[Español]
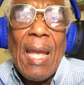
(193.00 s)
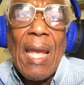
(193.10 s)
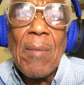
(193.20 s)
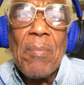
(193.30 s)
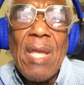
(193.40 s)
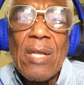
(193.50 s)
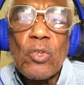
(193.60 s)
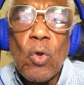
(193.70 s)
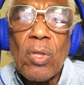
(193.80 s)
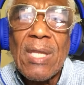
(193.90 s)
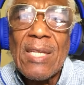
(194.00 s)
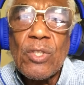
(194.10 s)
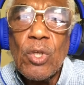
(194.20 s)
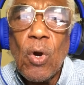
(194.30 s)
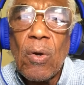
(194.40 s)
En mi
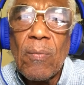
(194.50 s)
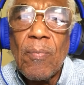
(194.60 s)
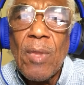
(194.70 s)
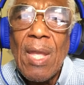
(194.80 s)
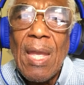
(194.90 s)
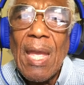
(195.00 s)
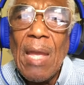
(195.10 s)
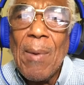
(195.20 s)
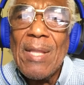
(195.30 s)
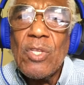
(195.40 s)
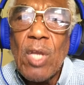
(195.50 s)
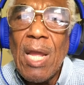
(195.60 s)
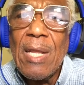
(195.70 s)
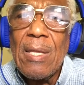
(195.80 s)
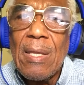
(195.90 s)
exhortación
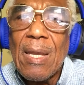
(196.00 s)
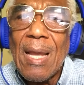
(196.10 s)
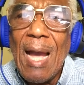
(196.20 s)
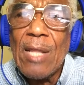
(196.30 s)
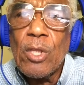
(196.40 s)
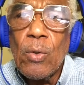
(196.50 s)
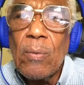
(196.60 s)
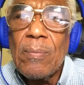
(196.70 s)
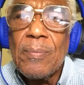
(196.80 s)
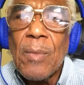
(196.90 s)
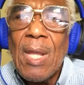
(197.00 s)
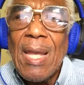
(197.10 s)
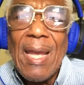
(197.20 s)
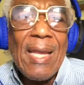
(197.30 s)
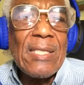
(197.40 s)
Evangelii Gaudium
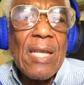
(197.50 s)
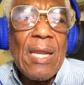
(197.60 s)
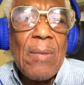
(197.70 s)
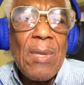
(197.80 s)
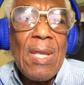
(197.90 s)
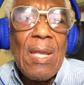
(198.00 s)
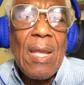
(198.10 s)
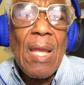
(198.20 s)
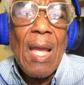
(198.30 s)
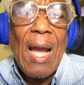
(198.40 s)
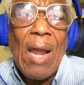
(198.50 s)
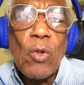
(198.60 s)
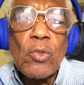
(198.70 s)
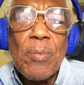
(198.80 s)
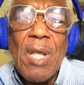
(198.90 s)
escribí a
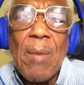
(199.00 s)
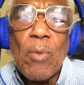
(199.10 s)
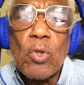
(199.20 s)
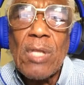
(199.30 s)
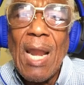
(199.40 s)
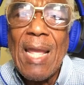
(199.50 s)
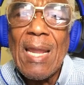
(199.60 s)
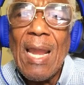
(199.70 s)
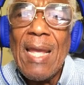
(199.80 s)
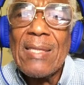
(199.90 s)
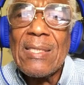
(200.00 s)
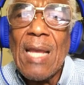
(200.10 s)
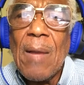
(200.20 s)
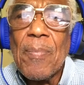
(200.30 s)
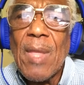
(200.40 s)
los miembros de la
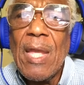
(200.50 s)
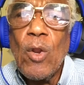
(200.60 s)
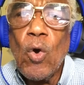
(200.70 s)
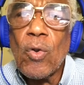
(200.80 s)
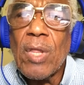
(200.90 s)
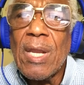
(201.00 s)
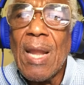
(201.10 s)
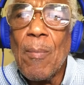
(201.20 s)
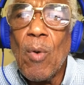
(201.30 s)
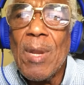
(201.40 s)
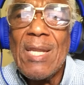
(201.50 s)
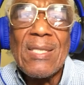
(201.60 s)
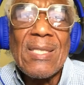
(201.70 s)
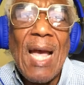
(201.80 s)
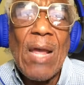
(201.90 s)
Iglesia en orden a
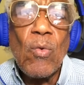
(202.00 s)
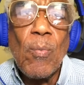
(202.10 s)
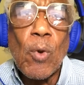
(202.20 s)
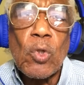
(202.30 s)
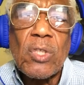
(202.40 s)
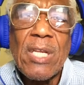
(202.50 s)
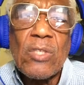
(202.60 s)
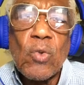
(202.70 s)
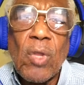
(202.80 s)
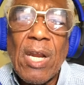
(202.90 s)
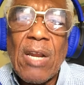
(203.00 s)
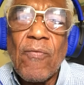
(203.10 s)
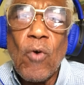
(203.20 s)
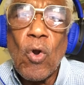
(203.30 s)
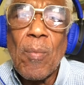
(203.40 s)
movilizar un proceso de
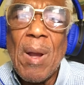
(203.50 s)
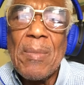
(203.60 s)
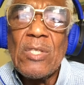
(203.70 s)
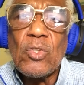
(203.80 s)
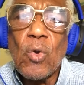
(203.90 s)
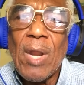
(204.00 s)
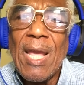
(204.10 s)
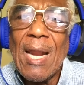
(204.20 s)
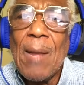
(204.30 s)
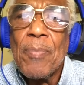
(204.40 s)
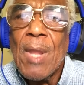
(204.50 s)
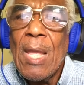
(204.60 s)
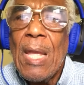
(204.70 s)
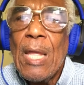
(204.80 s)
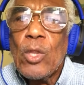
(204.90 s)
reforma misionera
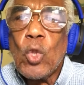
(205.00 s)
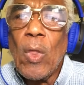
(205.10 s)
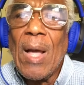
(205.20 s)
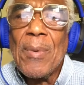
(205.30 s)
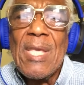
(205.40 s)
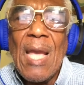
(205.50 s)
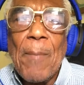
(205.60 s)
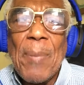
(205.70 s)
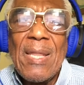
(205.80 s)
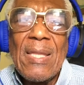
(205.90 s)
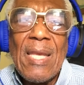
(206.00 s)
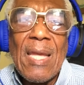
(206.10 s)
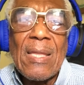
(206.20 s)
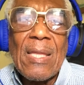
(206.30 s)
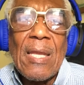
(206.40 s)
todavía
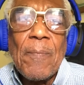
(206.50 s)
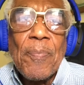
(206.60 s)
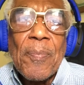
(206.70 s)
pendiente